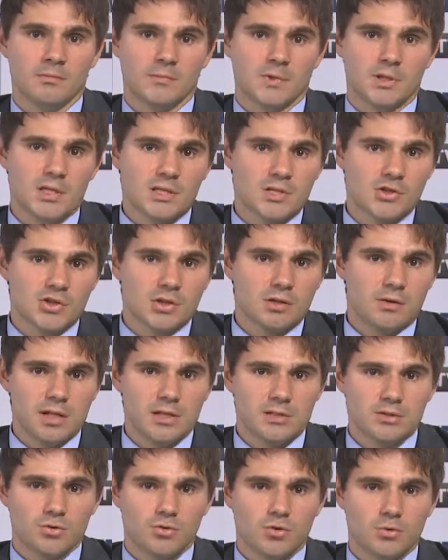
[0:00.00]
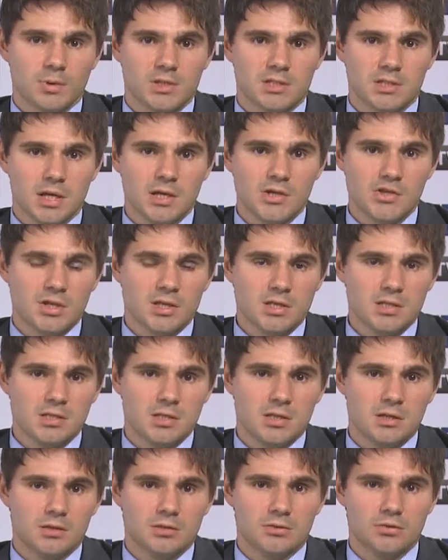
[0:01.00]
Если же говорить о предстоящей
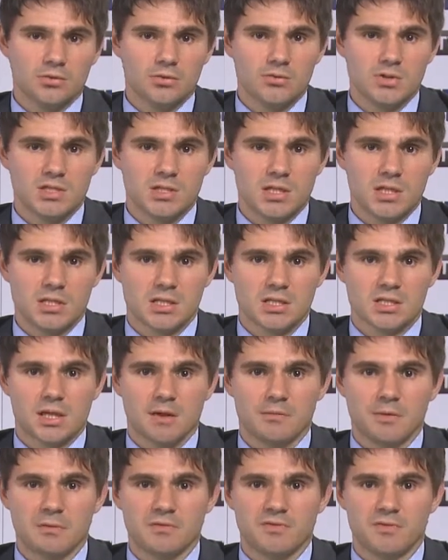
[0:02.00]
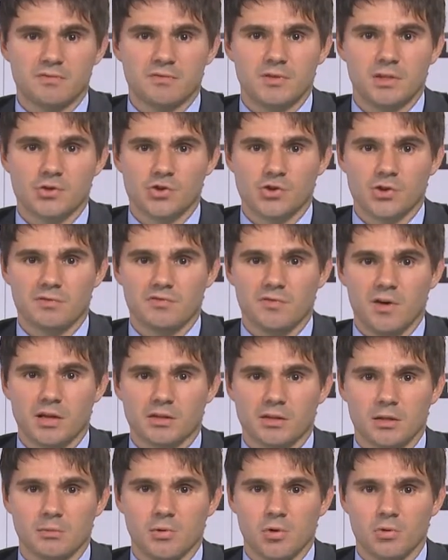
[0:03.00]
неделе, то здесь основным движущим
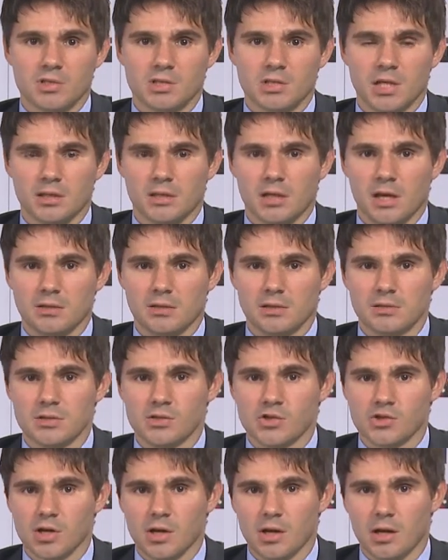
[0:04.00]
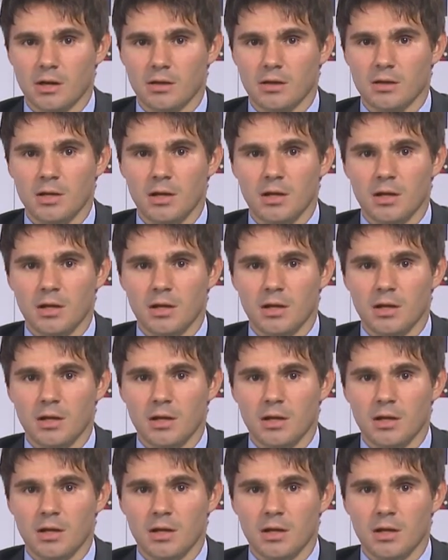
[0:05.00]
фактором могут стать данные США.